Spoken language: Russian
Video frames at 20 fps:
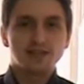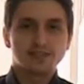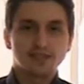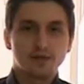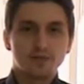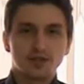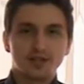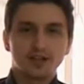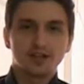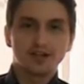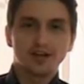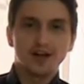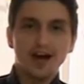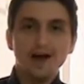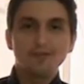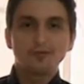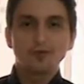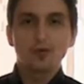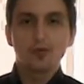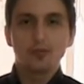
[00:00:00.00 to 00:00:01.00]
Из-за
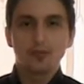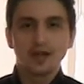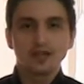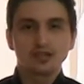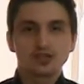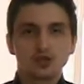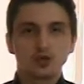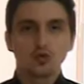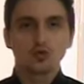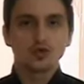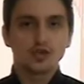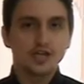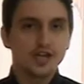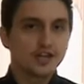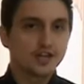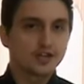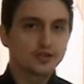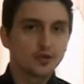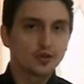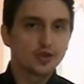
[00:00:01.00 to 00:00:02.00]
металлорамку прессу
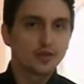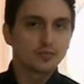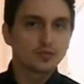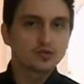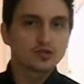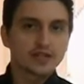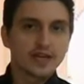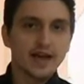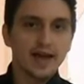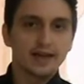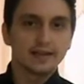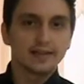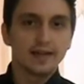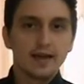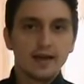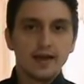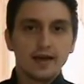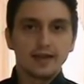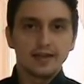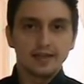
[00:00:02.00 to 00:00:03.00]
уже никто не пускает.
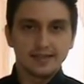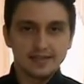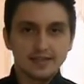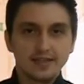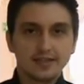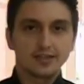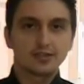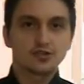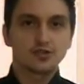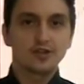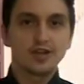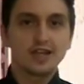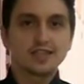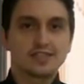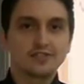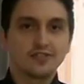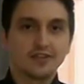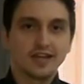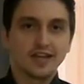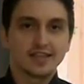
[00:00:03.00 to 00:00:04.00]
Единый
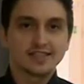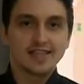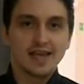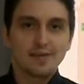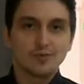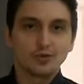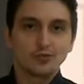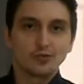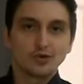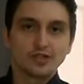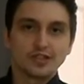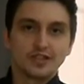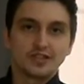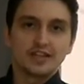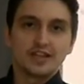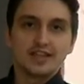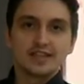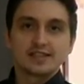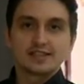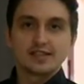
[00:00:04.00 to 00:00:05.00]
государственный экзамен
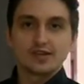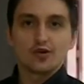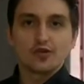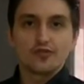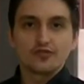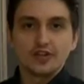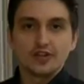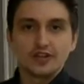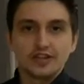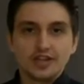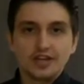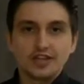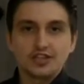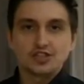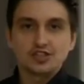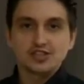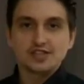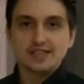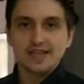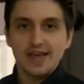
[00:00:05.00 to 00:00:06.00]
будет длиться ровно три
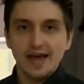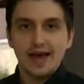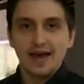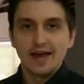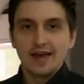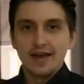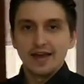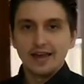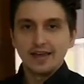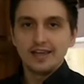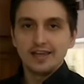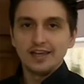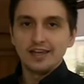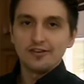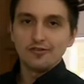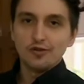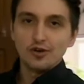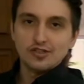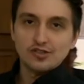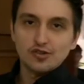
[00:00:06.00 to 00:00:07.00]
часа. И
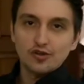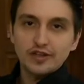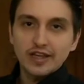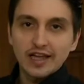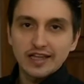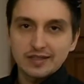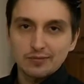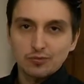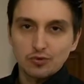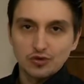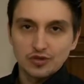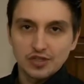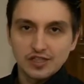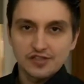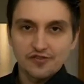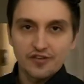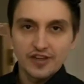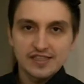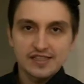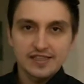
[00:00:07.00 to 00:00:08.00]
его результаты будут
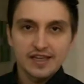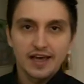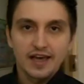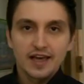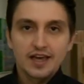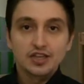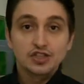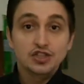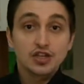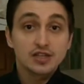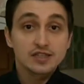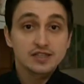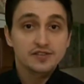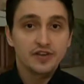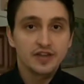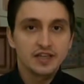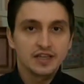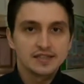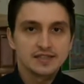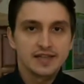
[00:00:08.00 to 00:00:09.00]
известны через
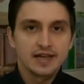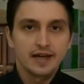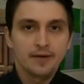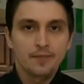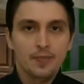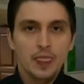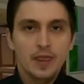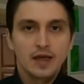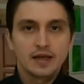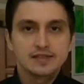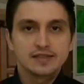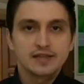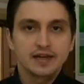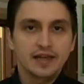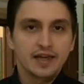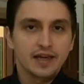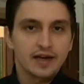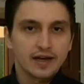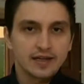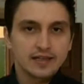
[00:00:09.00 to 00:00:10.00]
две недели.
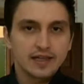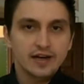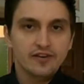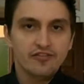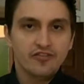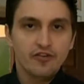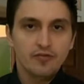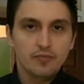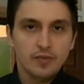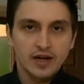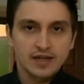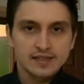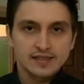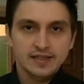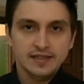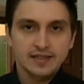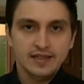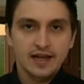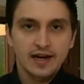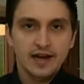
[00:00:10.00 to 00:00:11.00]
Сергей Хайдаров,
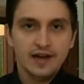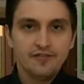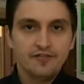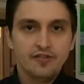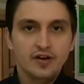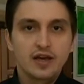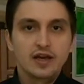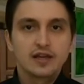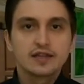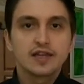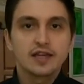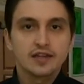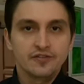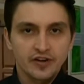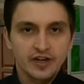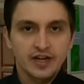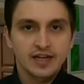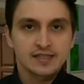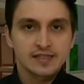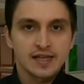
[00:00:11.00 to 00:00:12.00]
Марат Саидгараев,
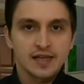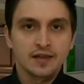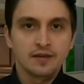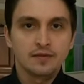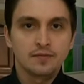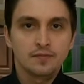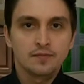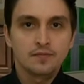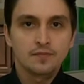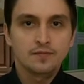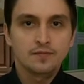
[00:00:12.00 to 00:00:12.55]
ТНВ «Казань».